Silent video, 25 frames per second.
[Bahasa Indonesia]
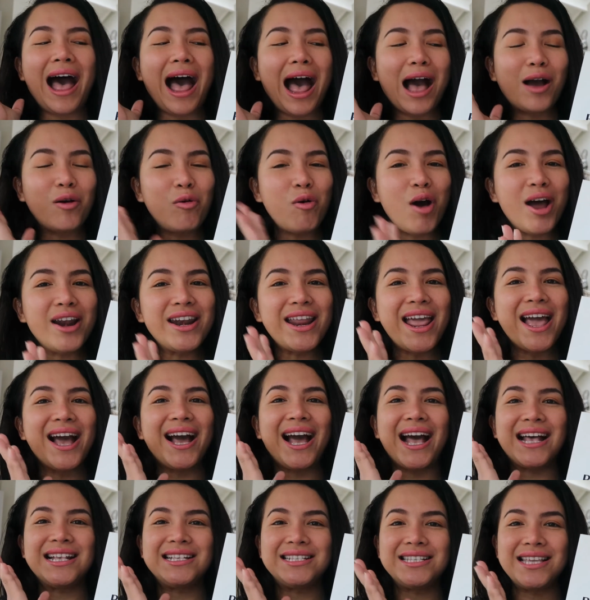aku ada
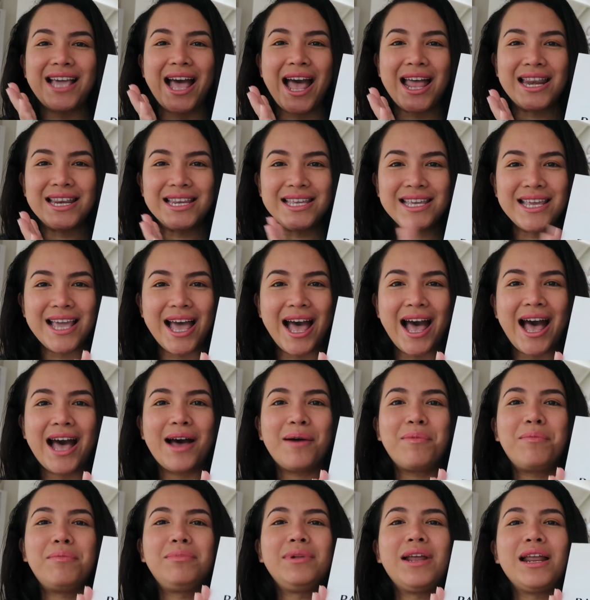yang kasih
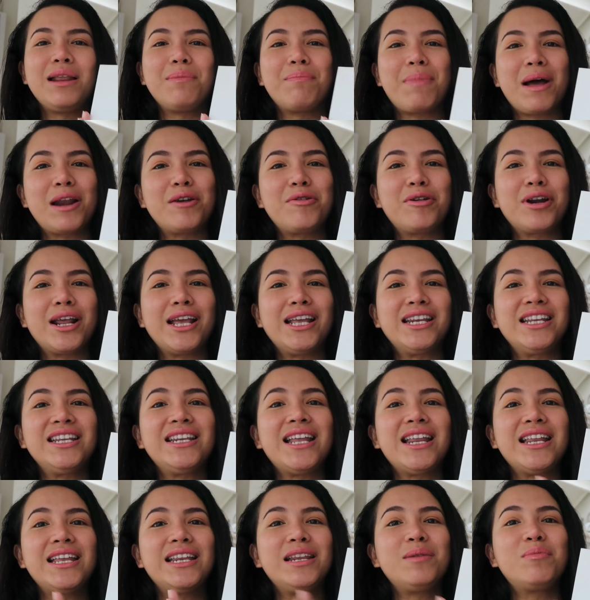hadiah dari Pandora ini
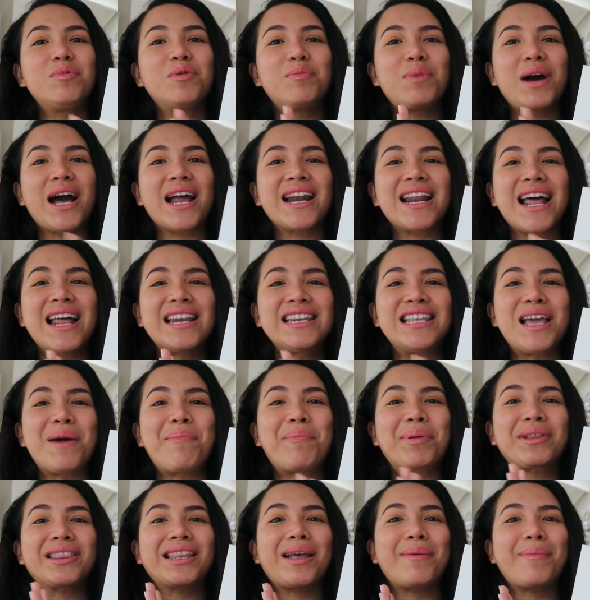dan ini merupakan
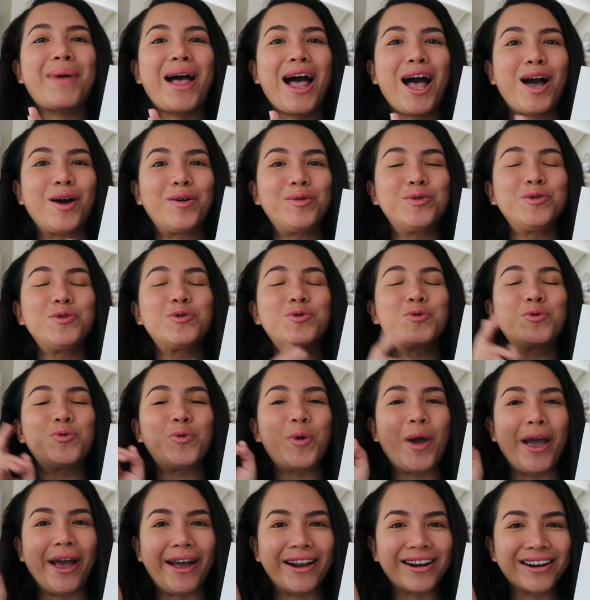hadiah pertama aku
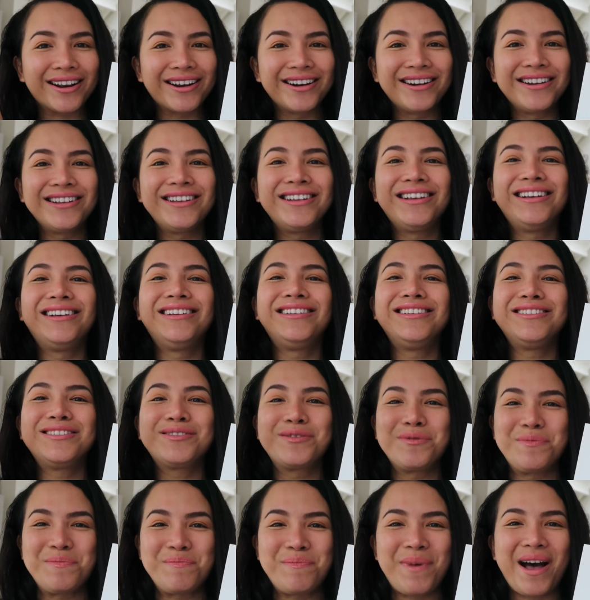swear
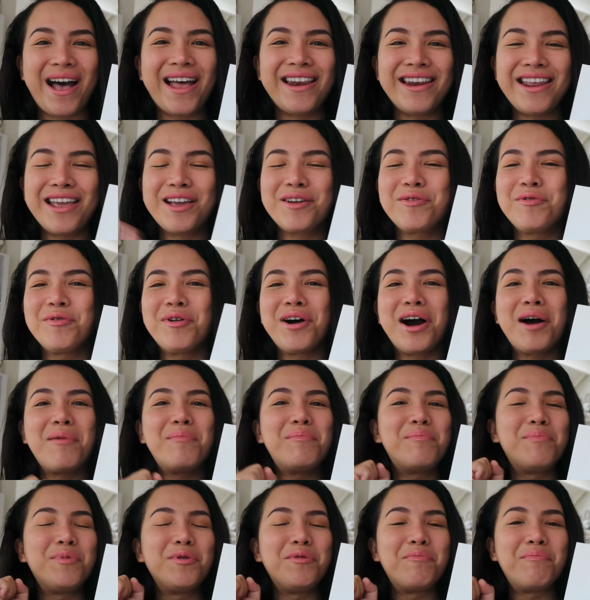Sumpah deh gue
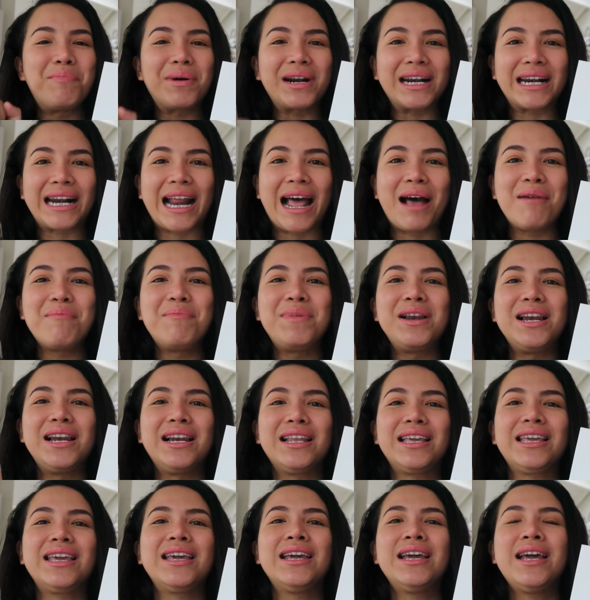gak, belum pernah
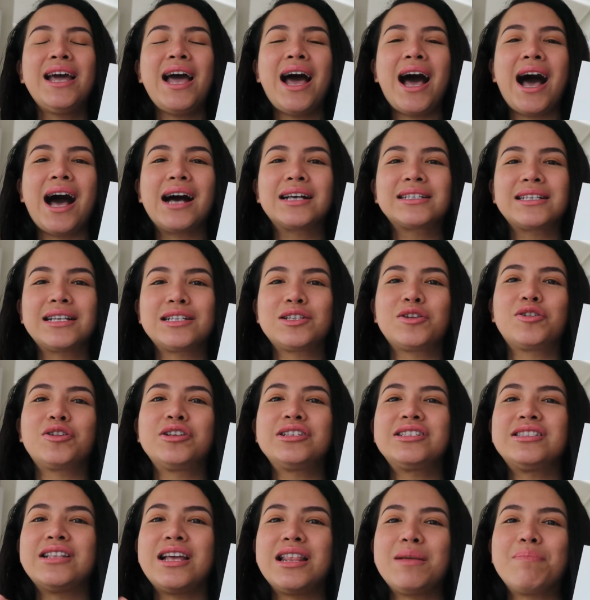beli
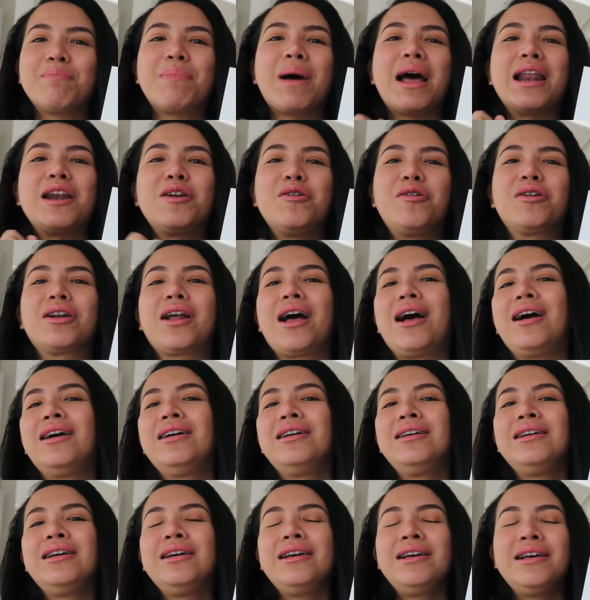aksesoris dari Pandora
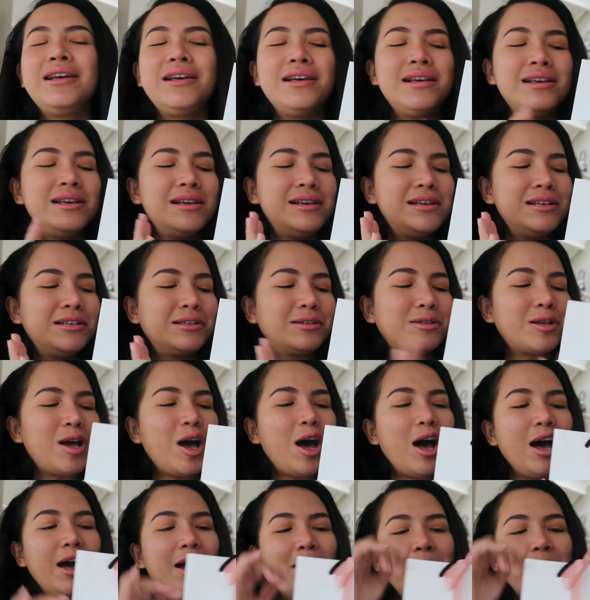So,